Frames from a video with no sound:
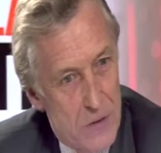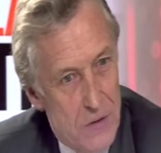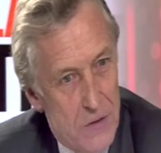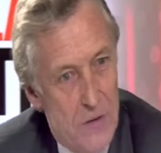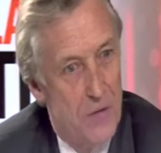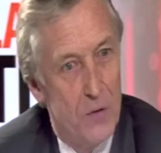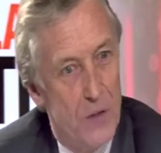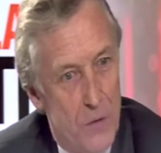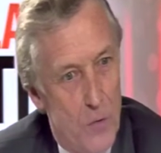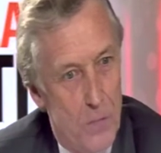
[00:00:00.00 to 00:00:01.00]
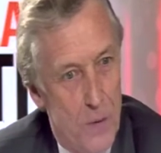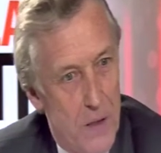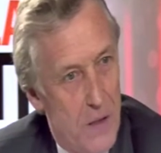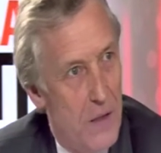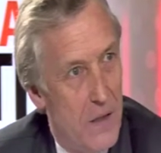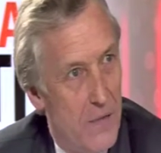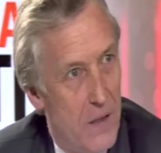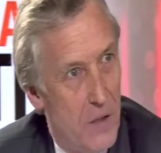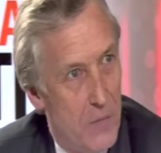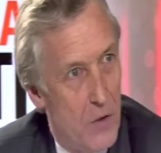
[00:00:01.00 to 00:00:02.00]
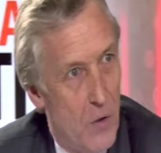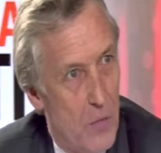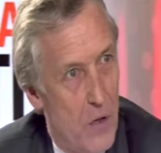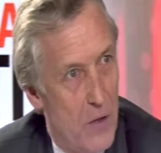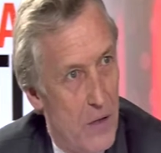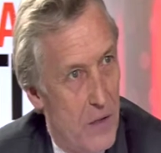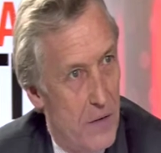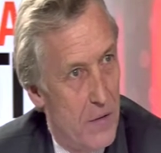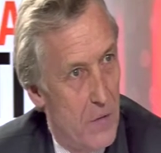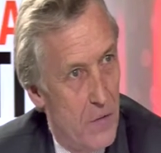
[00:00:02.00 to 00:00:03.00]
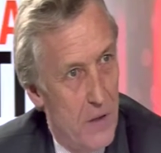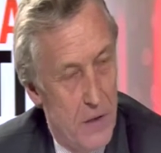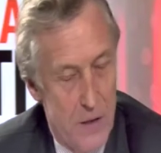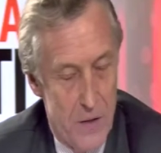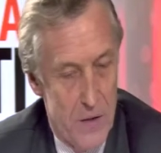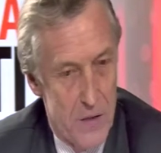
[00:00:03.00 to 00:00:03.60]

en disant il faut développer la vie économique de Rouen et la vie euh,